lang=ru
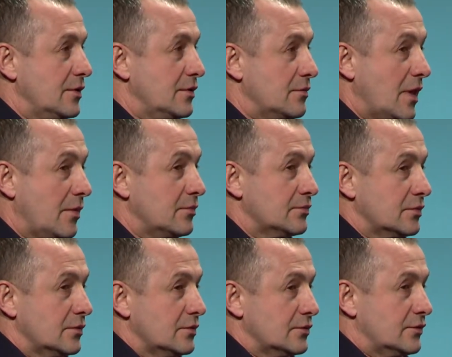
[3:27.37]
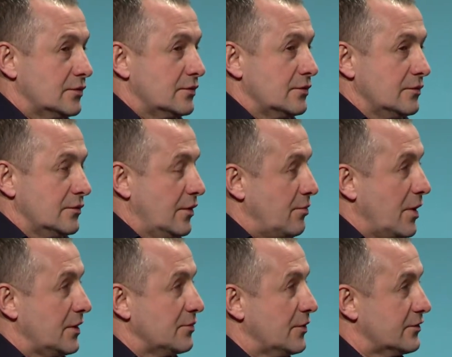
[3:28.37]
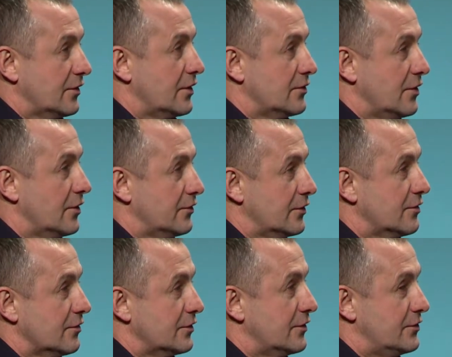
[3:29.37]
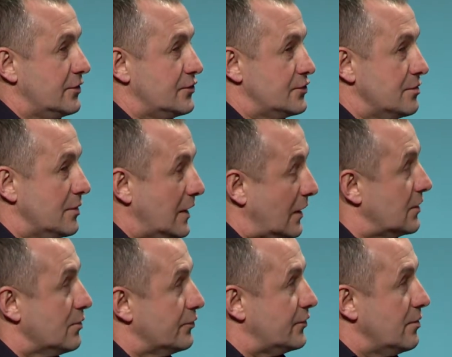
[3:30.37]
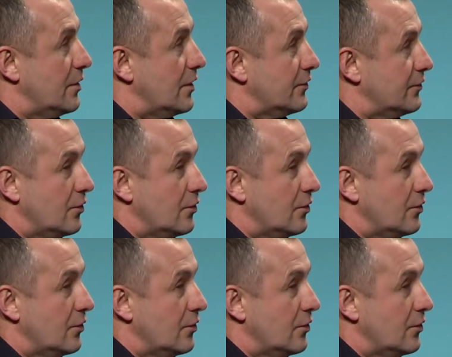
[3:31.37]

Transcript: И нам, вот, ребятам так захотелось этого достичь, и мы к этому стремились.